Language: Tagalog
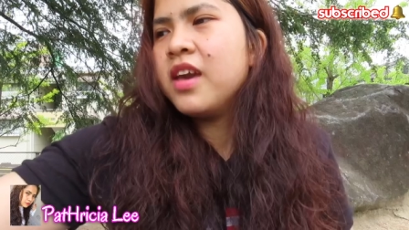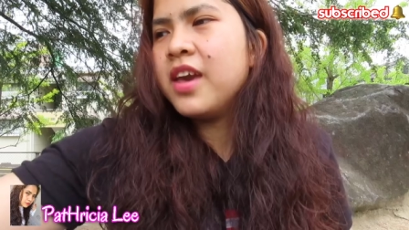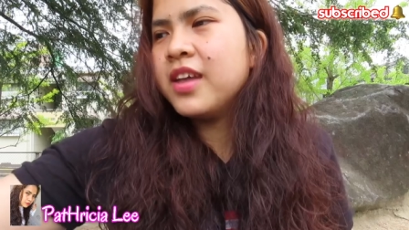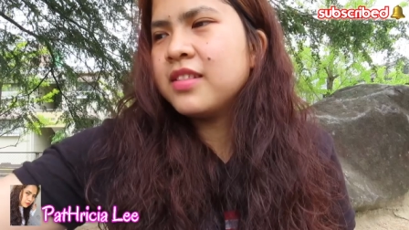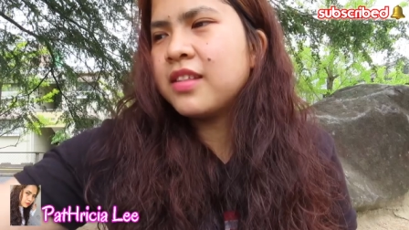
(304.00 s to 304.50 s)

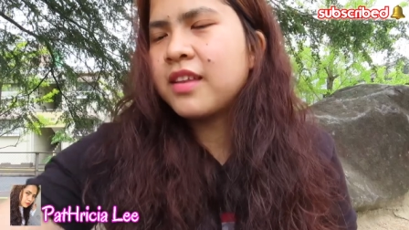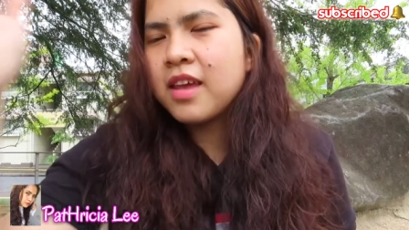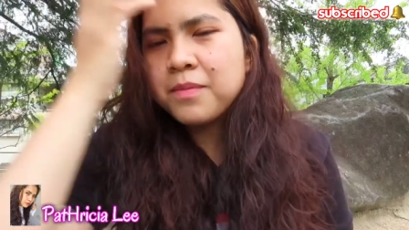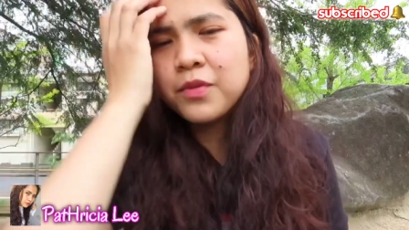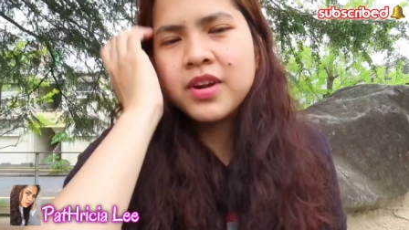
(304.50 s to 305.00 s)
And
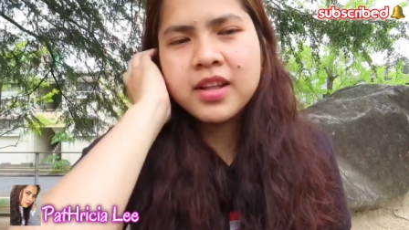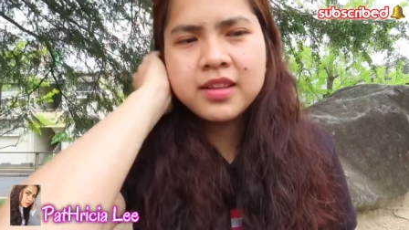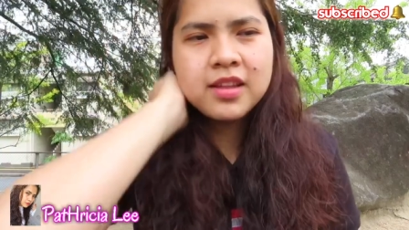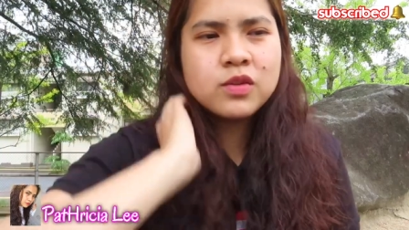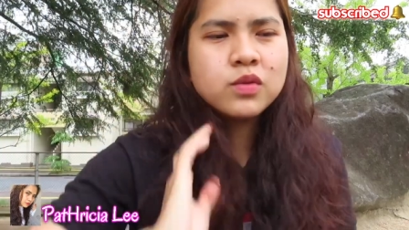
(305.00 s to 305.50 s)
tatry po
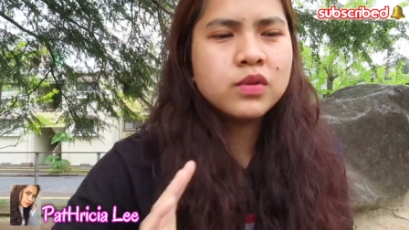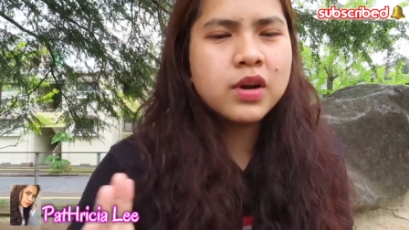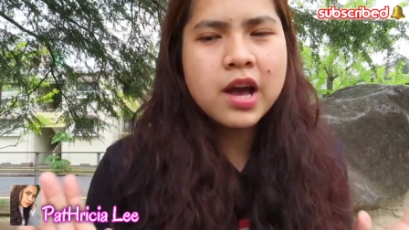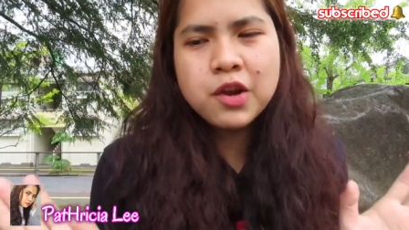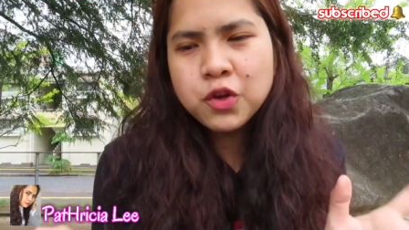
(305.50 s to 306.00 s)
natin kung
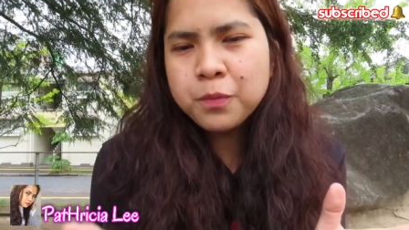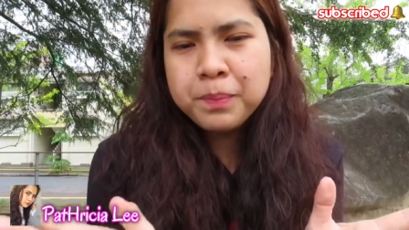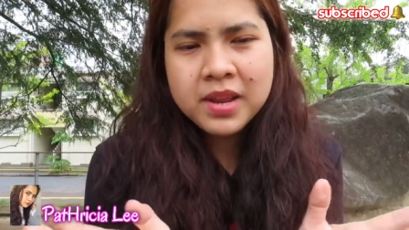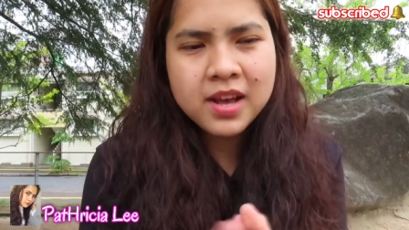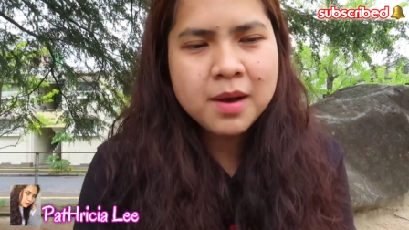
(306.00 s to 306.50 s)
ano yung
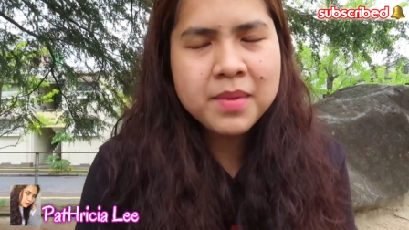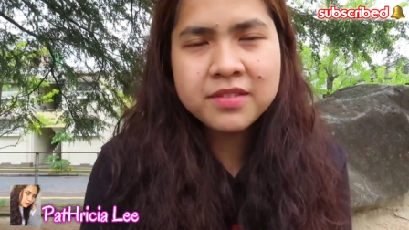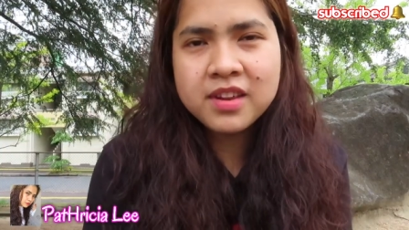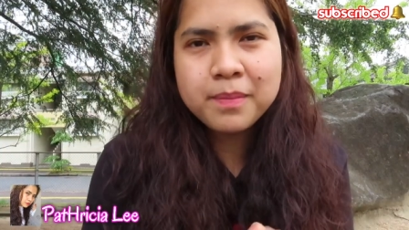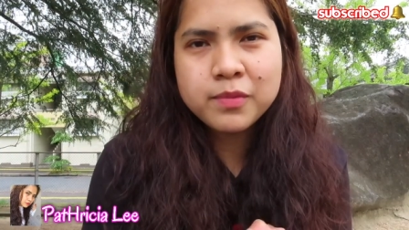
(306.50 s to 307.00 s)

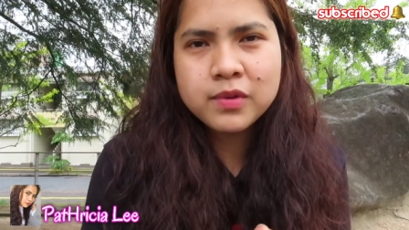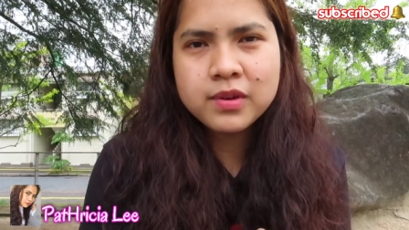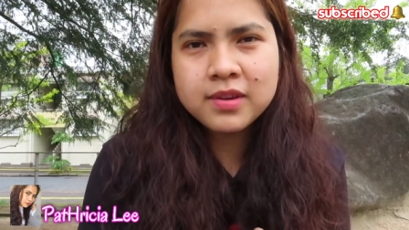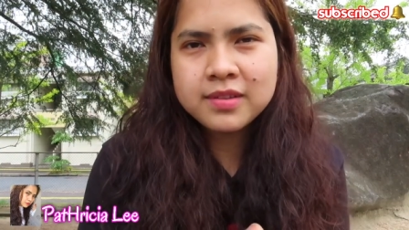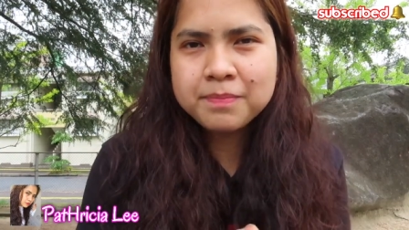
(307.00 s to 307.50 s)
pinakamasarap
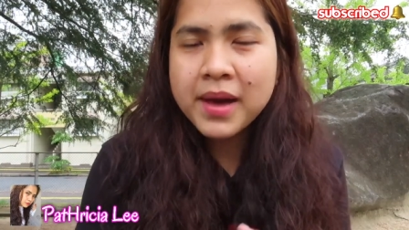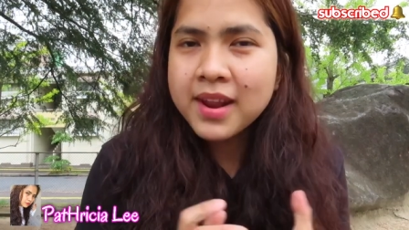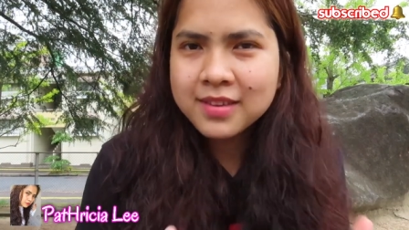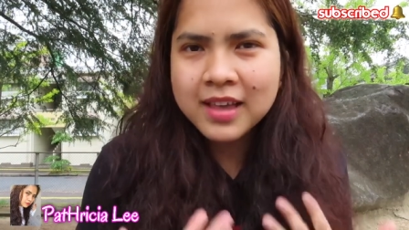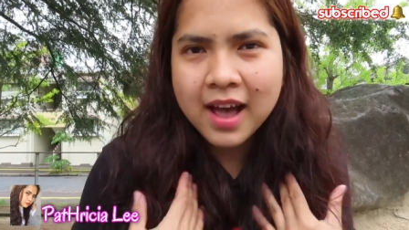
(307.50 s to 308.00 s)

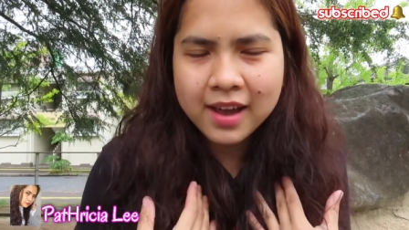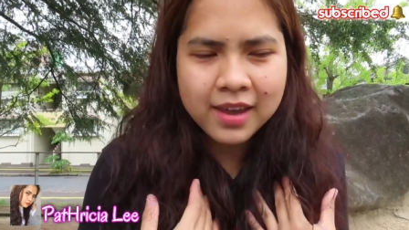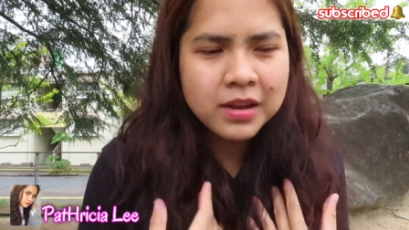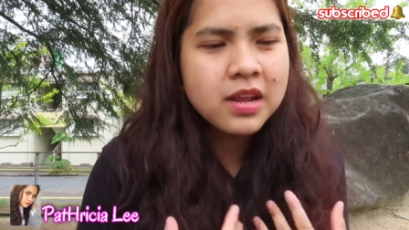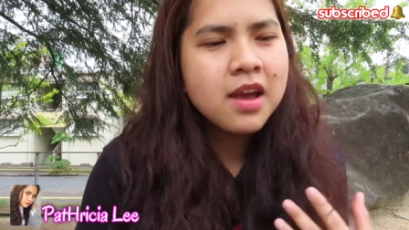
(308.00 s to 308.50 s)
para sa
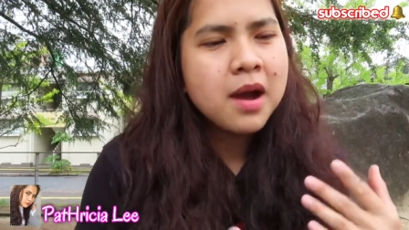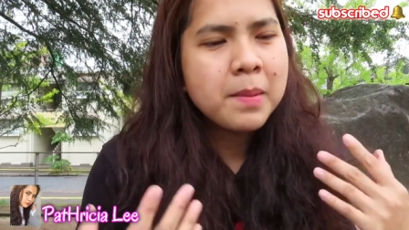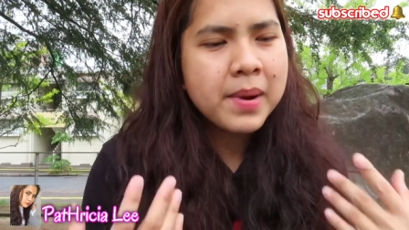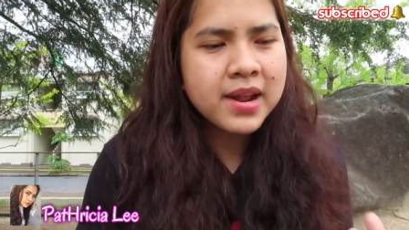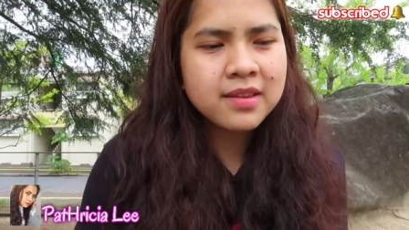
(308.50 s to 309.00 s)
akin,
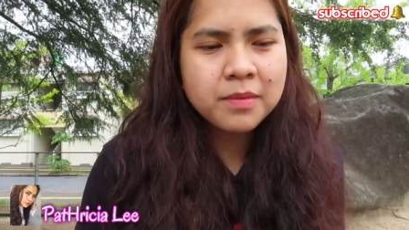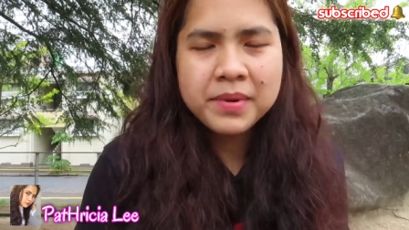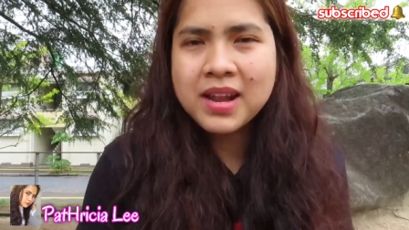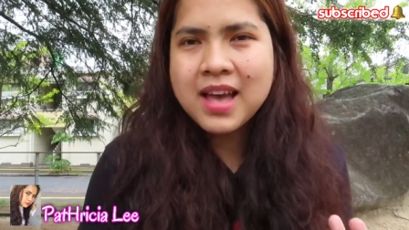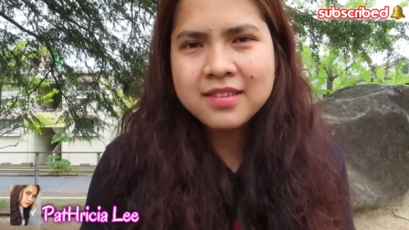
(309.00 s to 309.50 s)
para sa
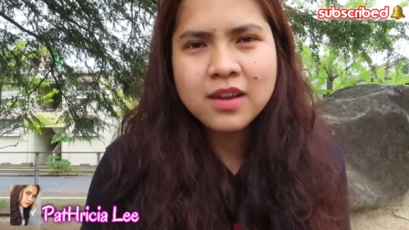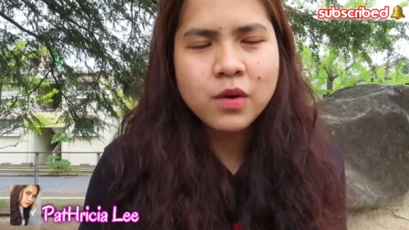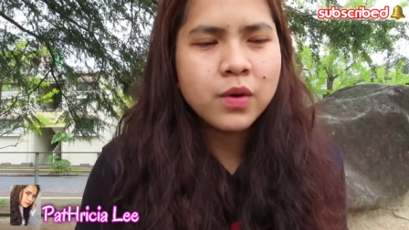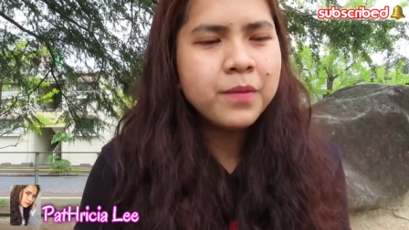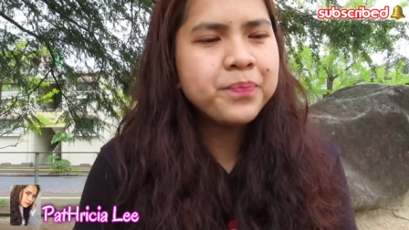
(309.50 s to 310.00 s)
panlasa
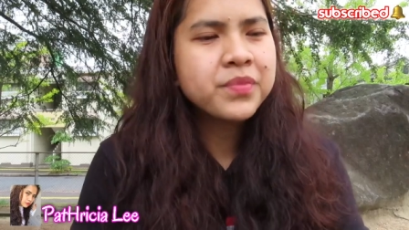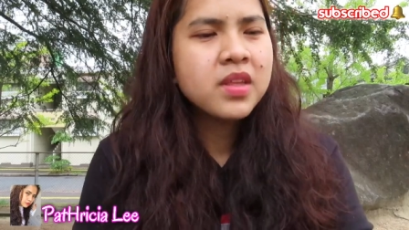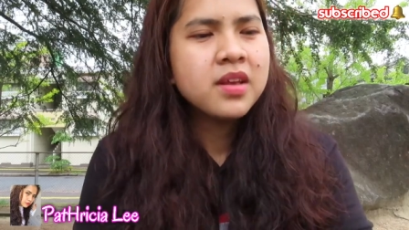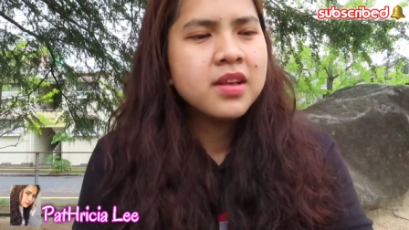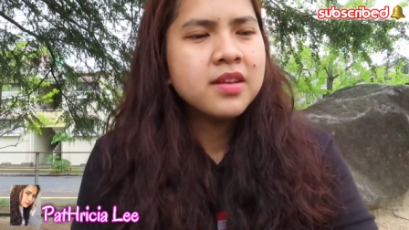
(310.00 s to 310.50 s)
ko.
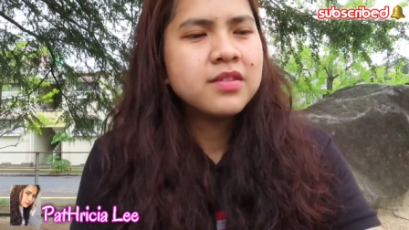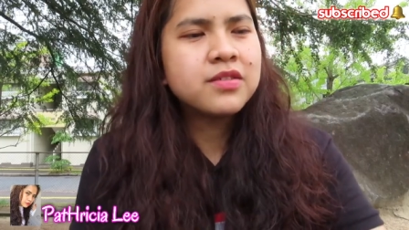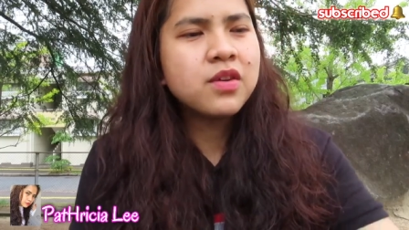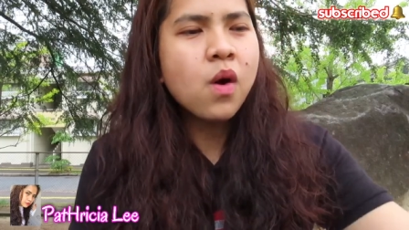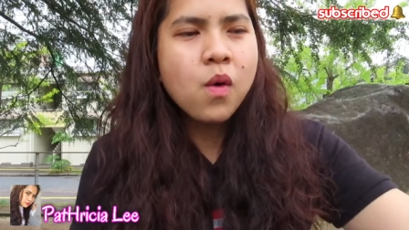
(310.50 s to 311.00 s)

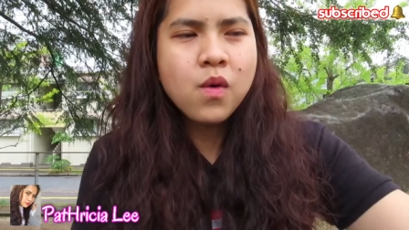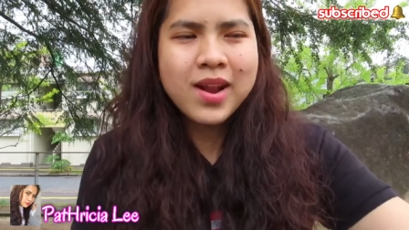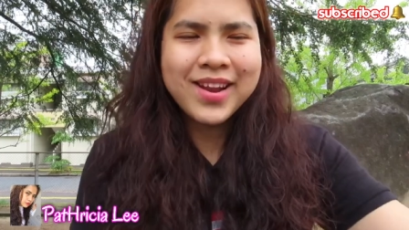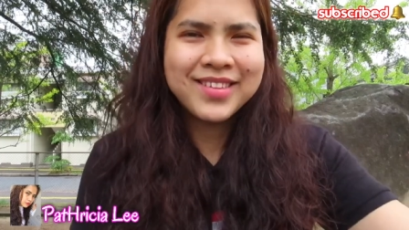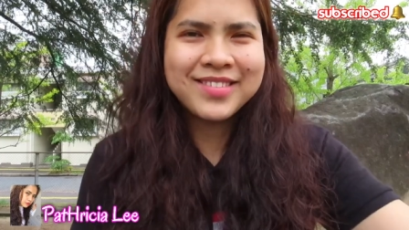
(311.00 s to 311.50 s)
So,
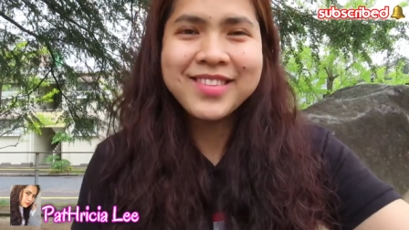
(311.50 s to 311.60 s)
let's